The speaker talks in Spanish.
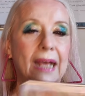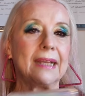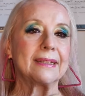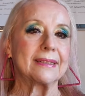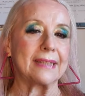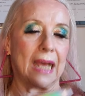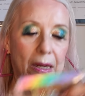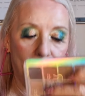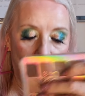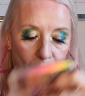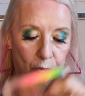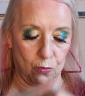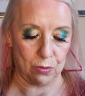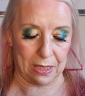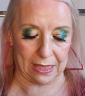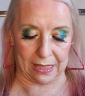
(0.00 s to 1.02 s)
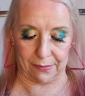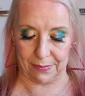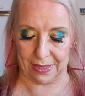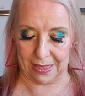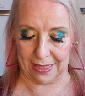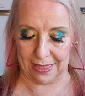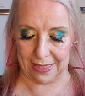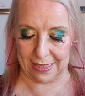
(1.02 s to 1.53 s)
Salvo alguna que me
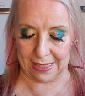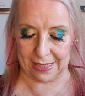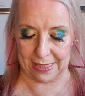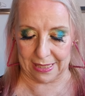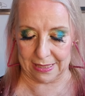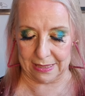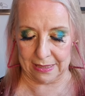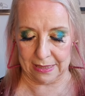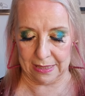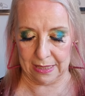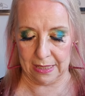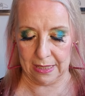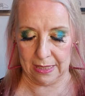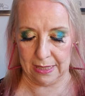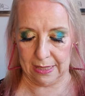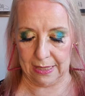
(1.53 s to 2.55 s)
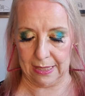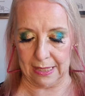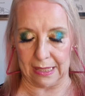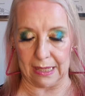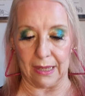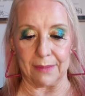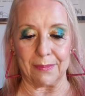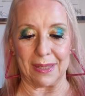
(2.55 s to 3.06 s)
dejen, eh,
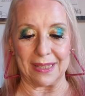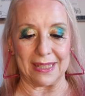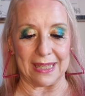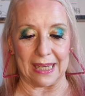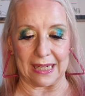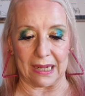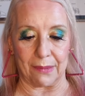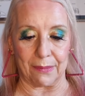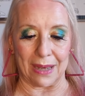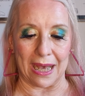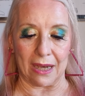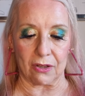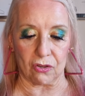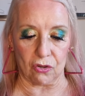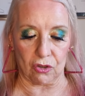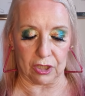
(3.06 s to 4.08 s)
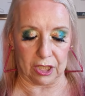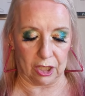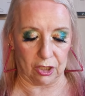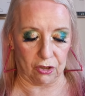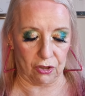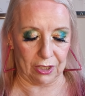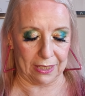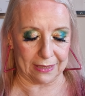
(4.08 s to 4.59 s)
que me digan abajo,
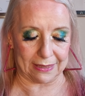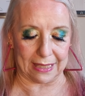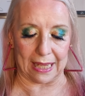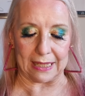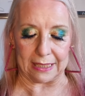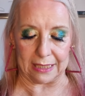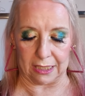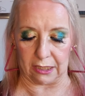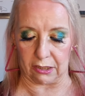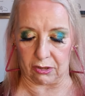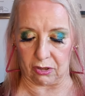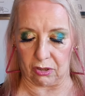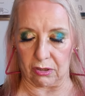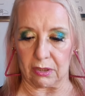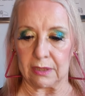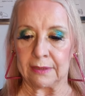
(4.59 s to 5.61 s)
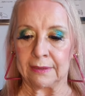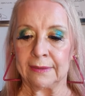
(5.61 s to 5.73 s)
quiero esa, listo.